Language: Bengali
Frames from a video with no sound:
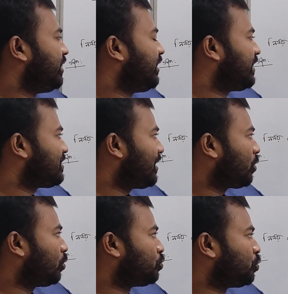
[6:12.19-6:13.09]
ইন্ডাস্ট্রিয়াল
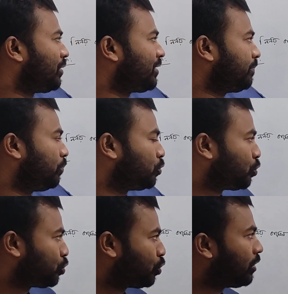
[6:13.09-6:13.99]
কনজিউমার
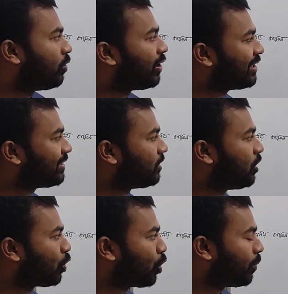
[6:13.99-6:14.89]
পনেরোশো কিলোওয়াট
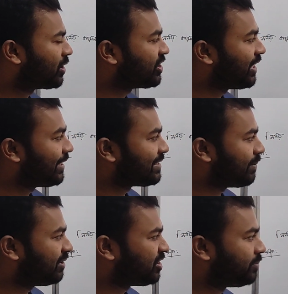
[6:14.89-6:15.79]
কমার্শিয়াল
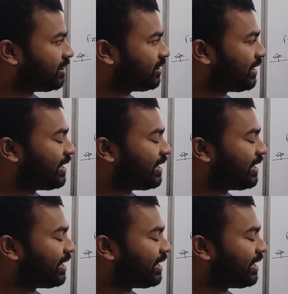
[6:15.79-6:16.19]
এস্টাবলিশমেন্ট